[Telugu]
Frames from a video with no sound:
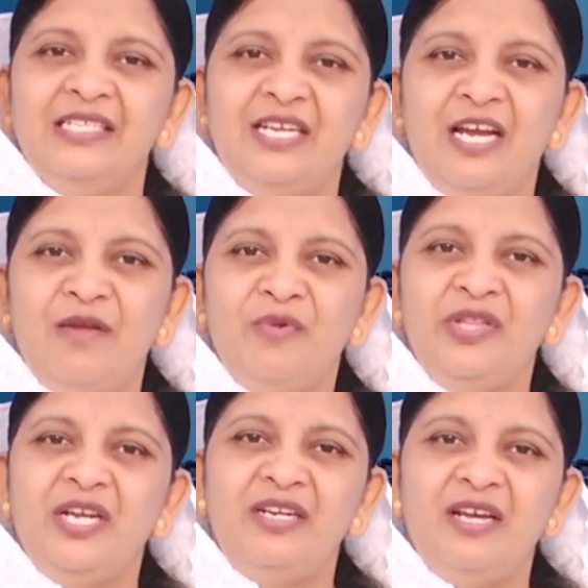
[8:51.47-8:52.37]

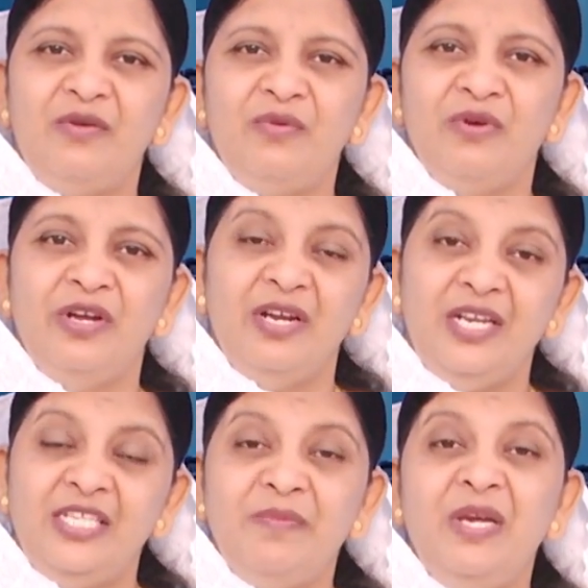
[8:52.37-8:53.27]
చాలామంది అంటారు
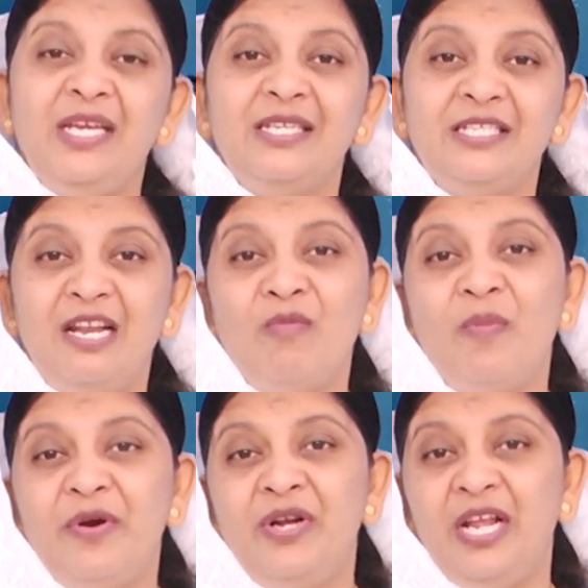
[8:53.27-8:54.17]
నిజమే శ్రమ
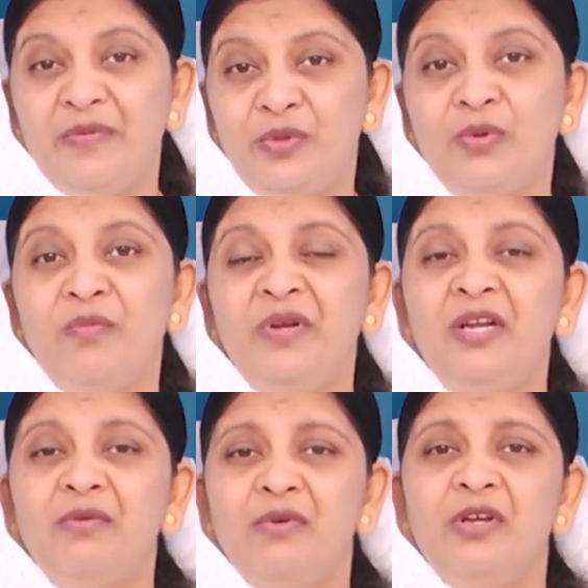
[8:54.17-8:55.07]
పడుట ఎంతో
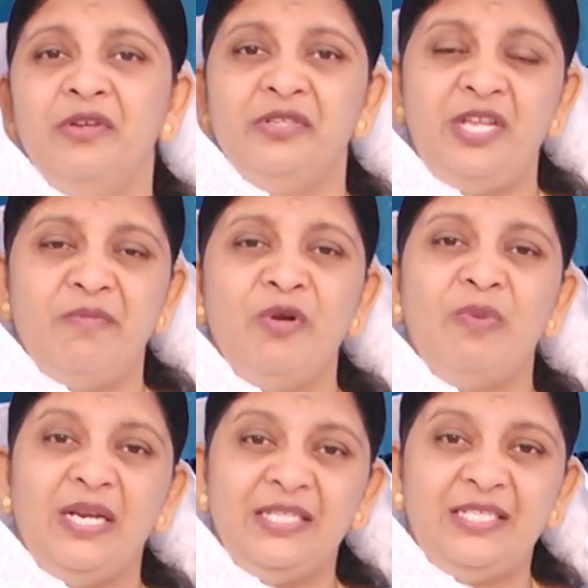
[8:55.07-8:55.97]
మేలు శ్రమను
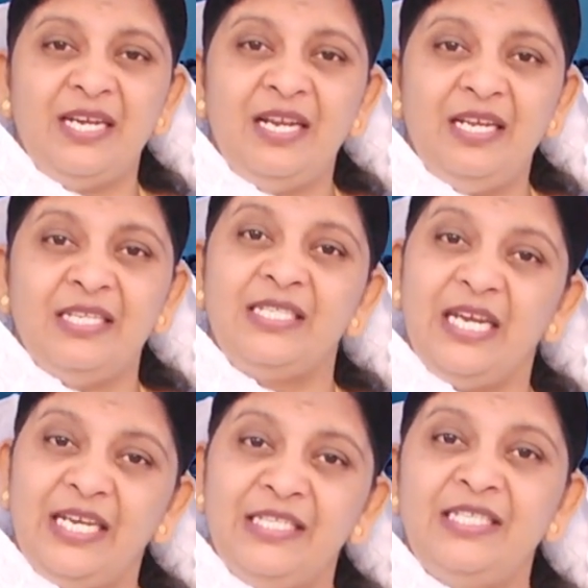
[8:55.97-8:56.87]
భరించాలి
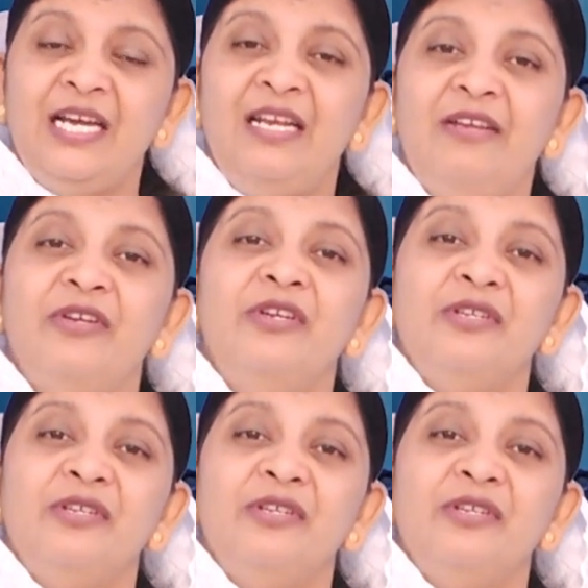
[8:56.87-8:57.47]
సహించాలి